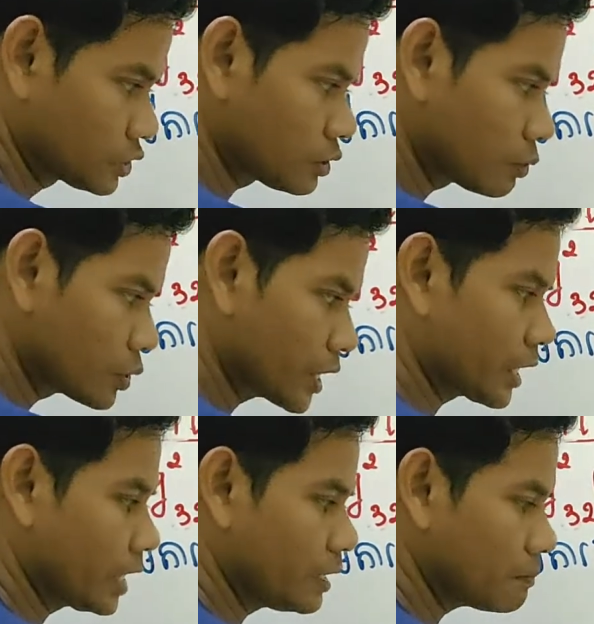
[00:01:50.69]
smartphone
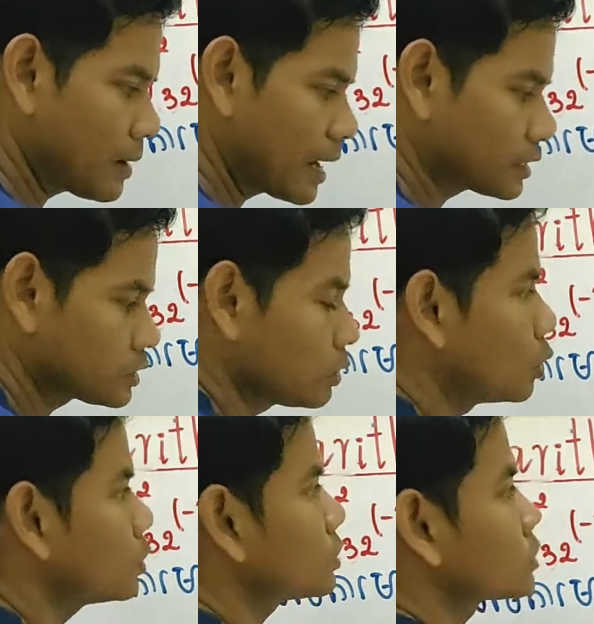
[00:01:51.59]
cái bàn
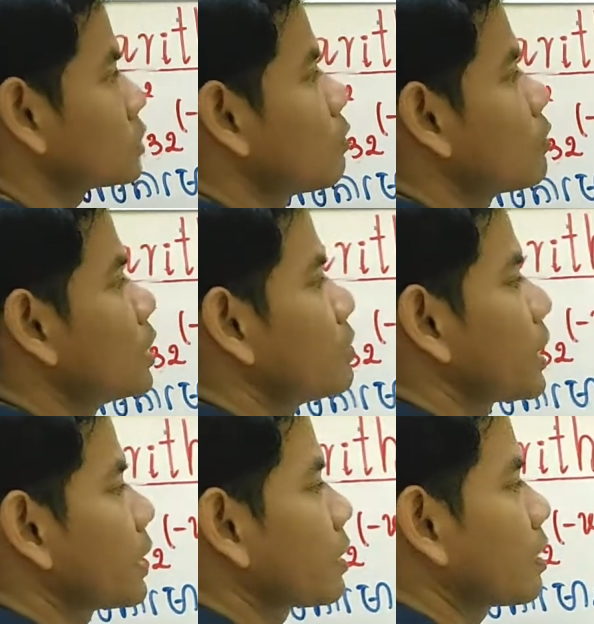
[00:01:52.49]
smartphone smartphone nêu
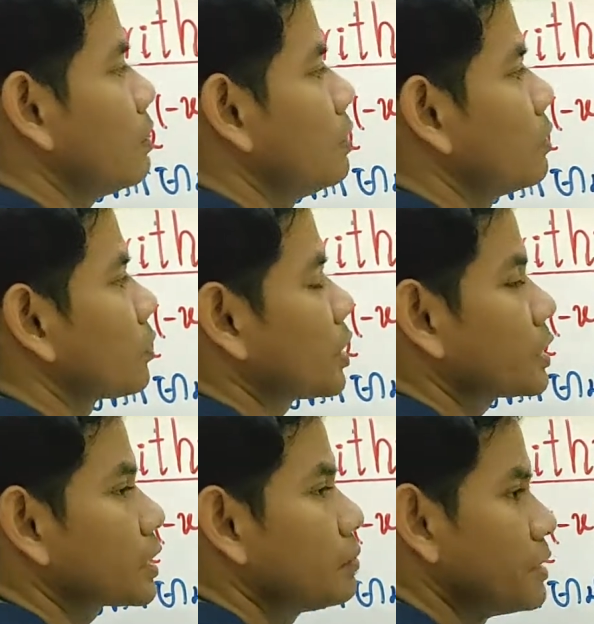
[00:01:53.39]
hàng trôi lô
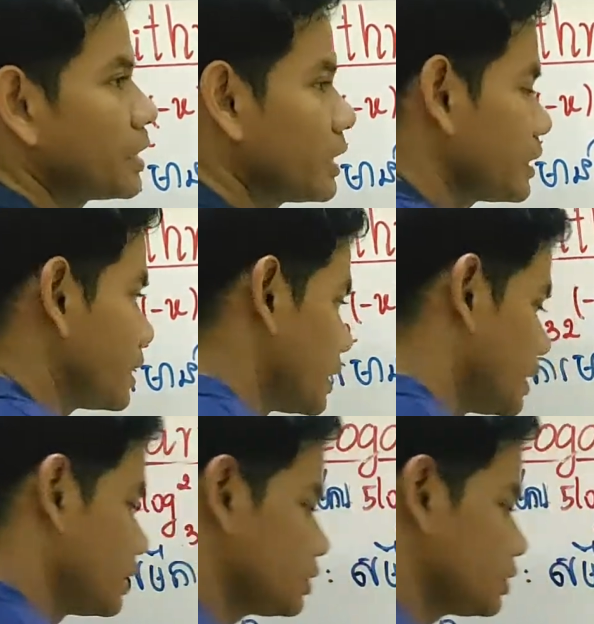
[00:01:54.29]
cái miền này tỷ